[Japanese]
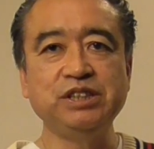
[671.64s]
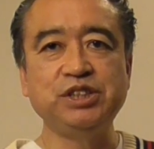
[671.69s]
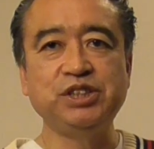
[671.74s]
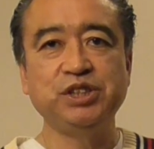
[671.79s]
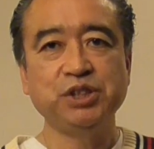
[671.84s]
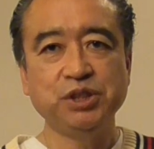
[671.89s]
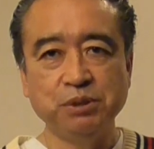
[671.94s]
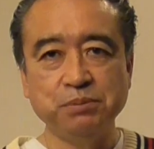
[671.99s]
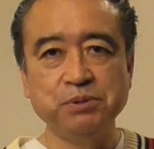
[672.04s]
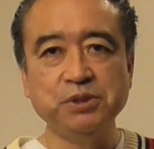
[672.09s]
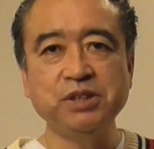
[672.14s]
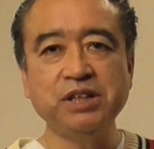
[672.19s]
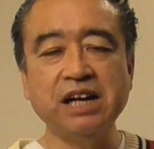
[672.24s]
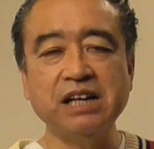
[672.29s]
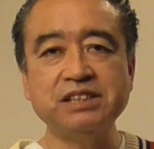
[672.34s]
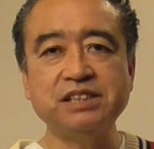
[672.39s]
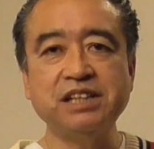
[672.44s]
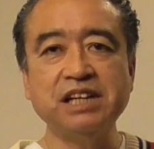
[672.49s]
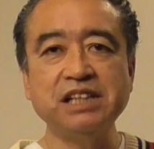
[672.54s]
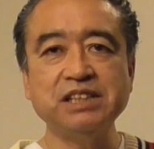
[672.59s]

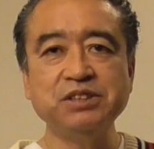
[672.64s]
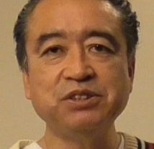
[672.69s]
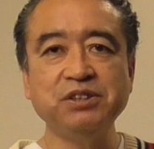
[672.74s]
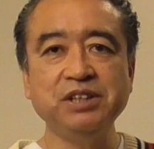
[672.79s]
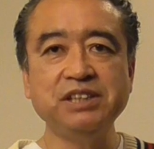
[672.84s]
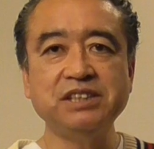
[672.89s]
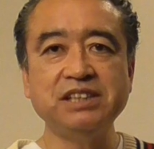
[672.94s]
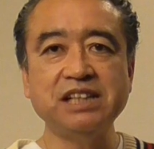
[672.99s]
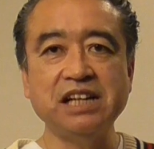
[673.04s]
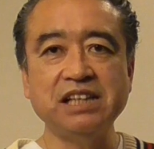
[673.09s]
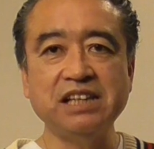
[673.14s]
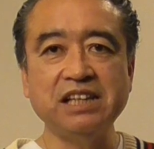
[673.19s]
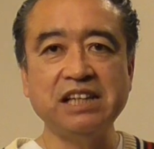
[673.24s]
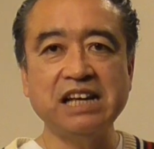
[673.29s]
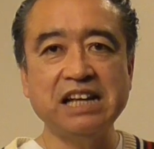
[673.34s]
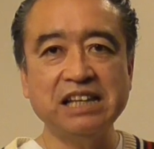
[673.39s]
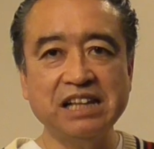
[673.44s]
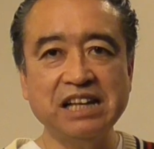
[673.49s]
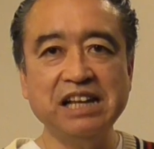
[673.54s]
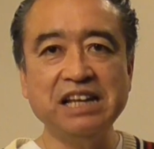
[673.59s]
チューブカズラジのリスナーって
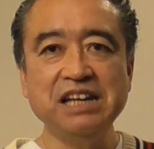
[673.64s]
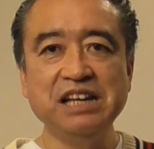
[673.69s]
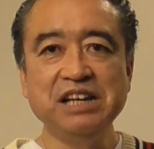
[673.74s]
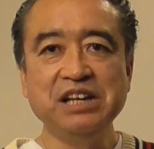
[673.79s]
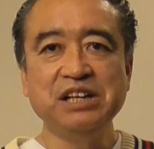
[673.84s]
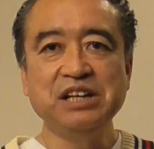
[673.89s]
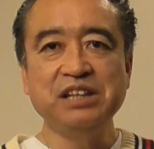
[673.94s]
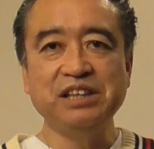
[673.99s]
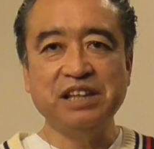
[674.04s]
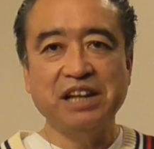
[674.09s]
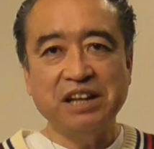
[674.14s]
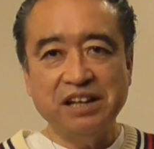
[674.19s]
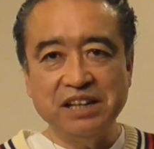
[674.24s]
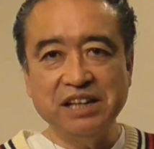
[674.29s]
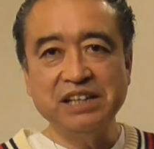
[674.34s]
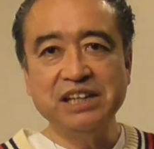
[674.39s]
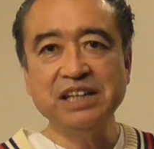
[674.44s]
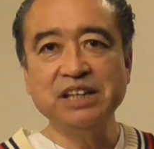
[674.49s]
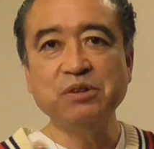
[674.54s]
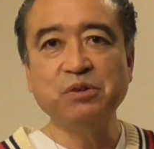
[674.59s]
大体年
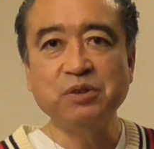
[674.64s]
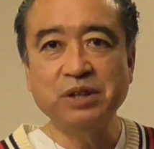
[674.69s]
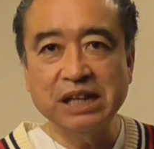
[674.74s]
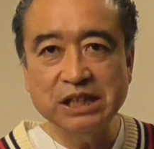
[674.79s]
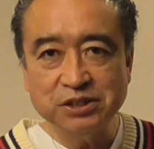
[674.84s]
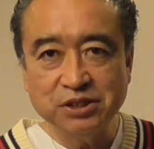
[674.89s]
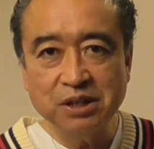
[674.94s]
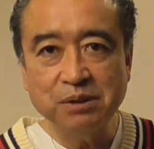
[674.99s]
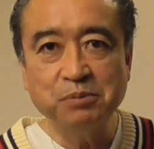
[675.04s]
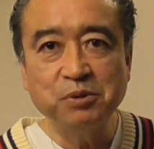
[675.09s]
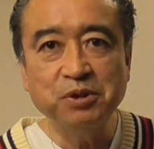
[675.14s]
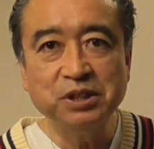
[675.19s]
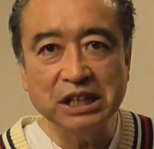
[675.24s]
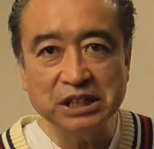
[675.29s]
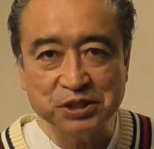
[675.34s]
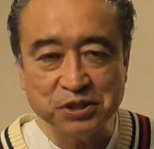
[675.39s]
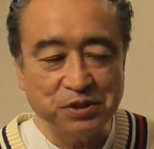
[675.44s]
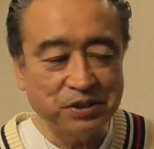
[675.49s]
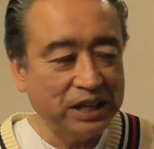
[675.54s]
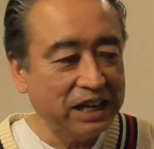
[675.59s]
齢的に同じようなもん
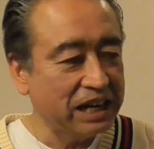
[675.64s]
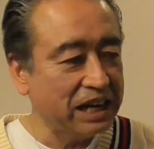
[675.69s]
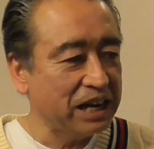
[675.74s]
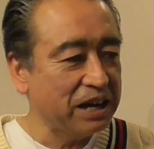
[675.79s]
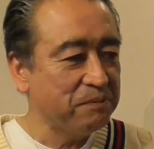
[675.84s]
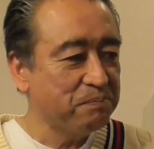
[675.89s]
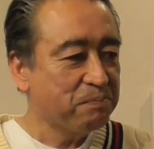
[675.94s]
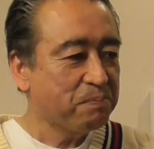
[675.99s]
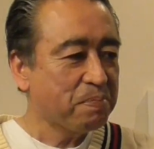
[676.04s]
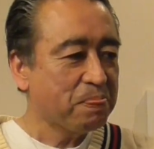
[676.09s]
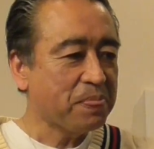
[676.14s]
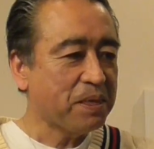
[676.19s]
でしょうだから